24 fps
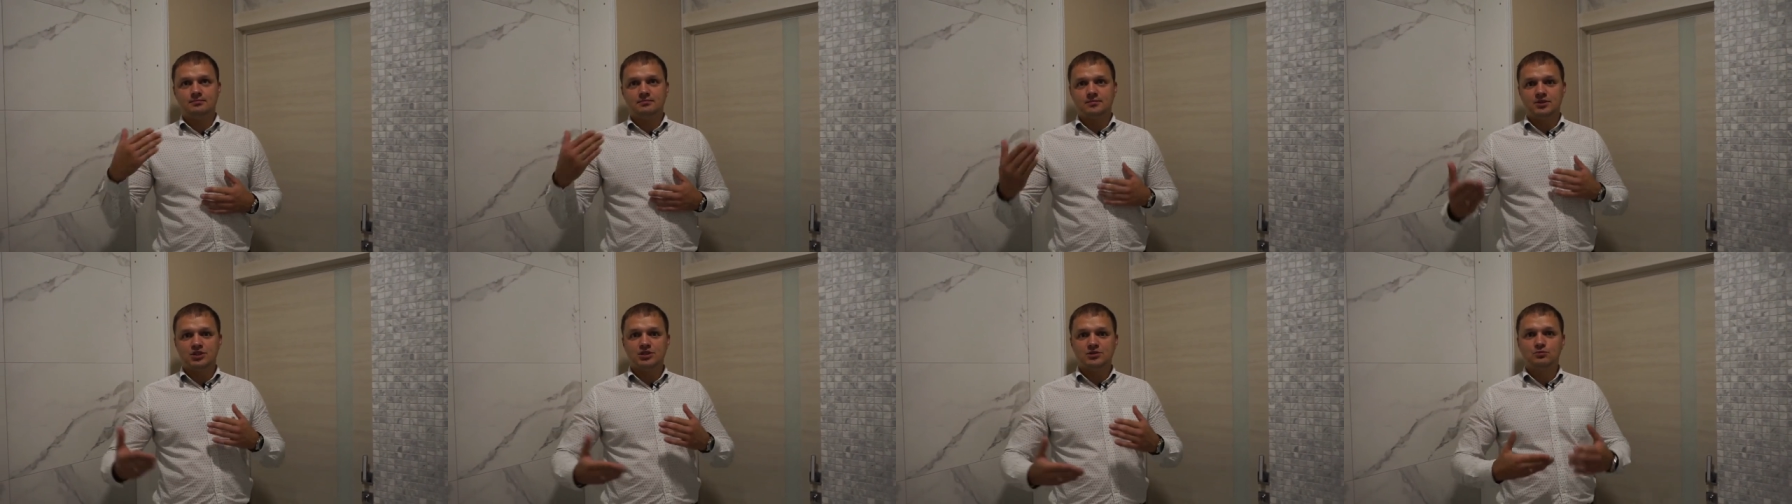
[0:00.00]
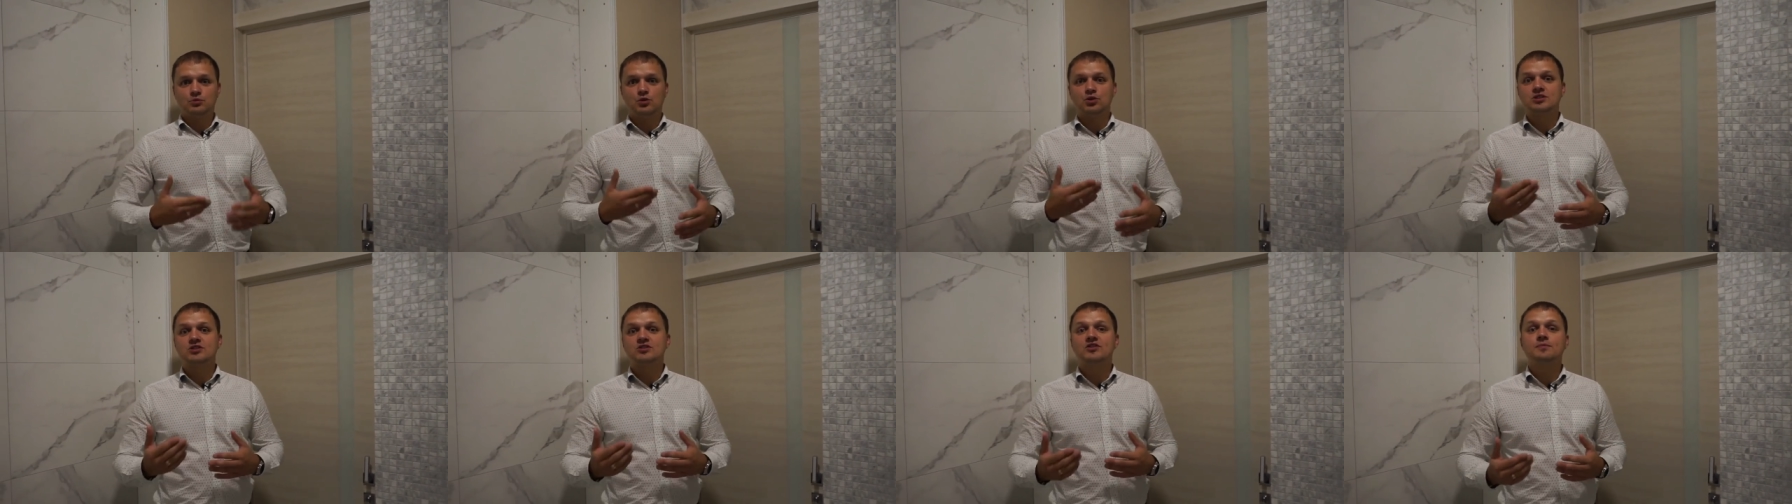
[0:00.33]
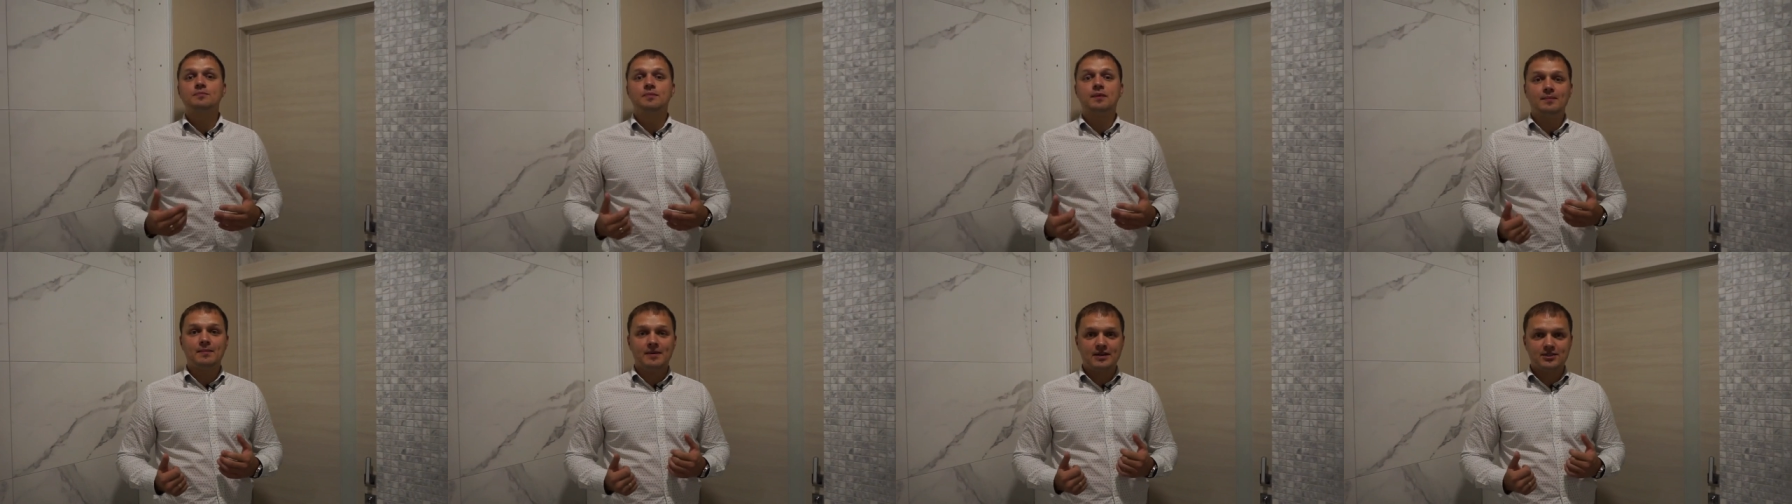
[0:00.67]

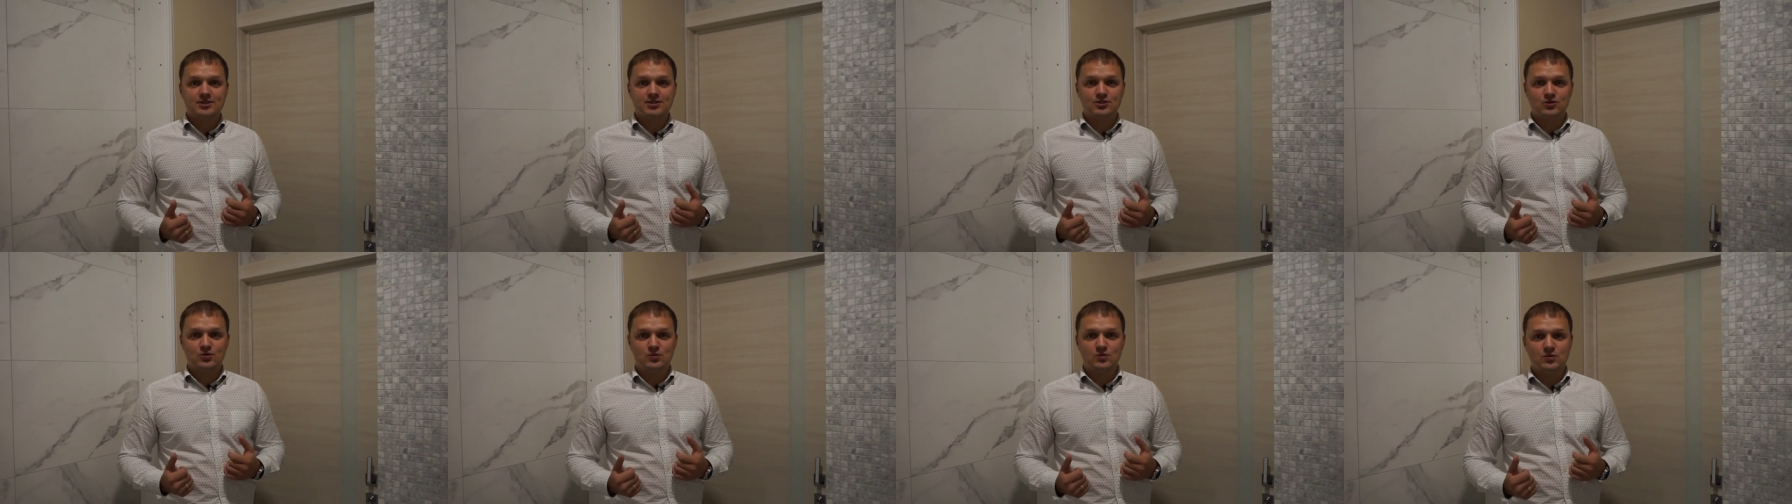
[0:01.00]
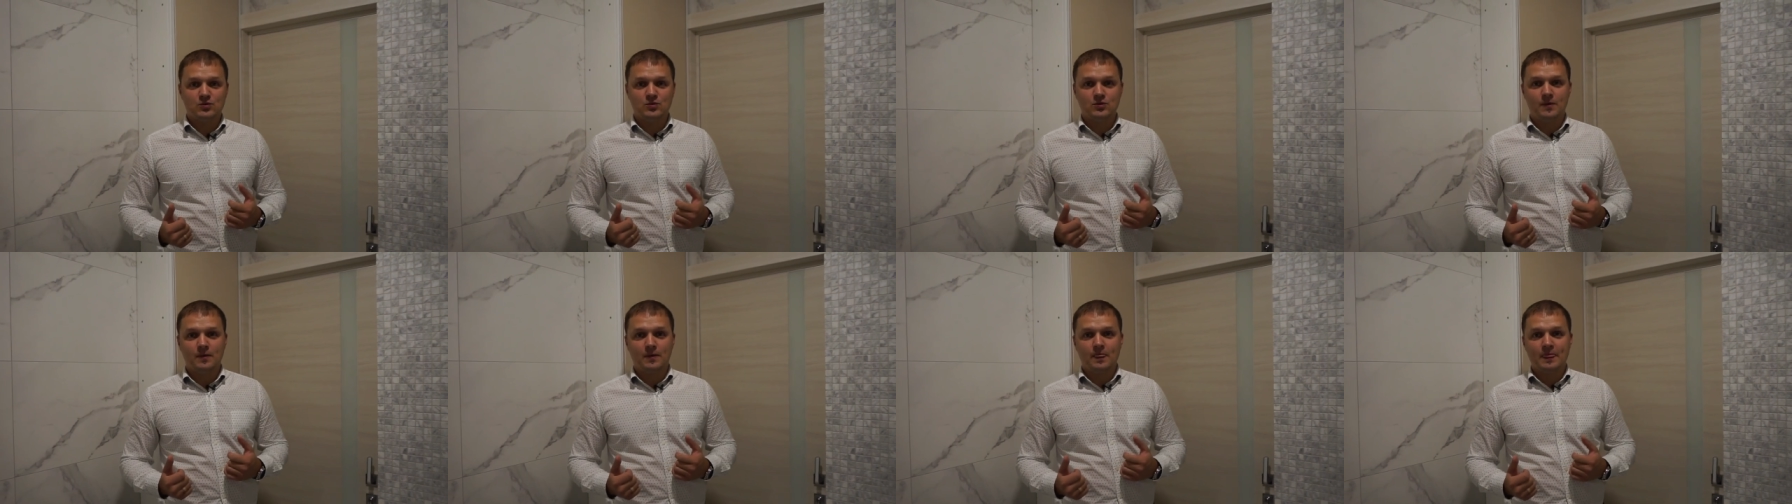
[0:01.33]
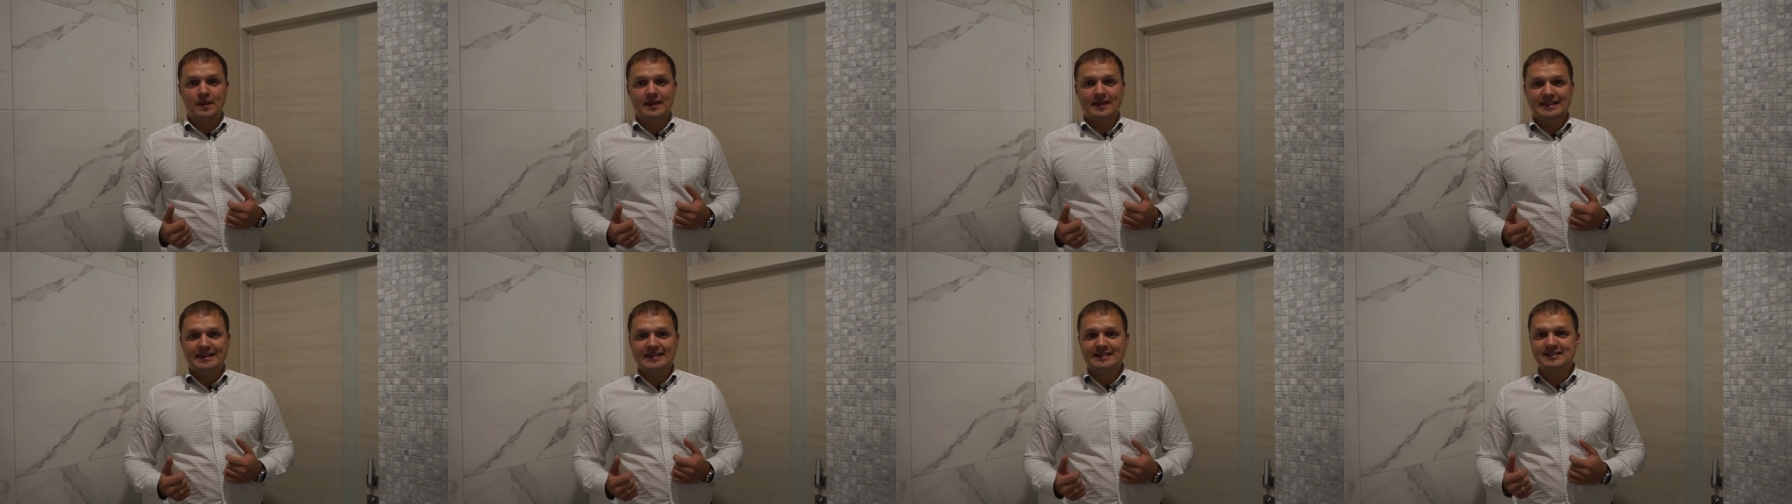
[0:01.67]
использовать по максимуму,
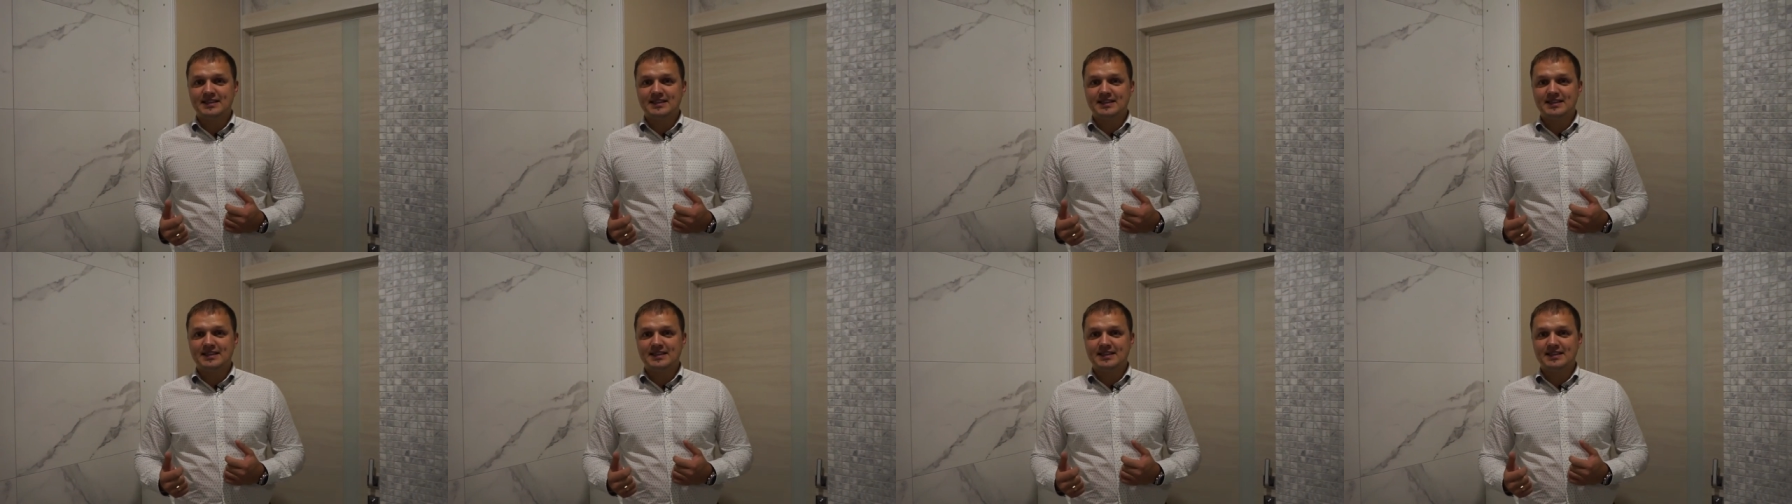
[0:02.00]
и